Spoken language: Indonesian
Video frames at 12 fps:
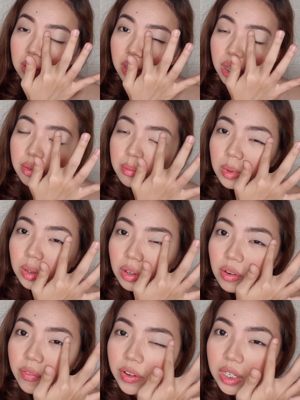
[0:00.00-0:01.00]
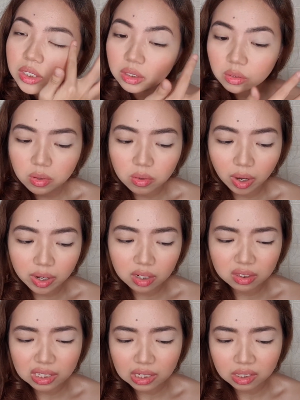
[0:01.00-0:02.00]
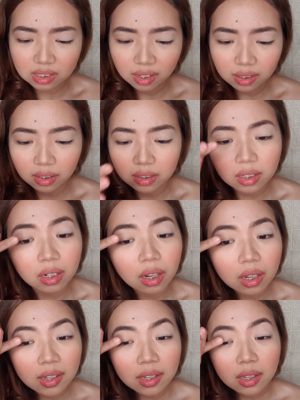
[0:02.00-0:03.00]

karena menurut aku finishnya tuh ada tiga kayaknya deh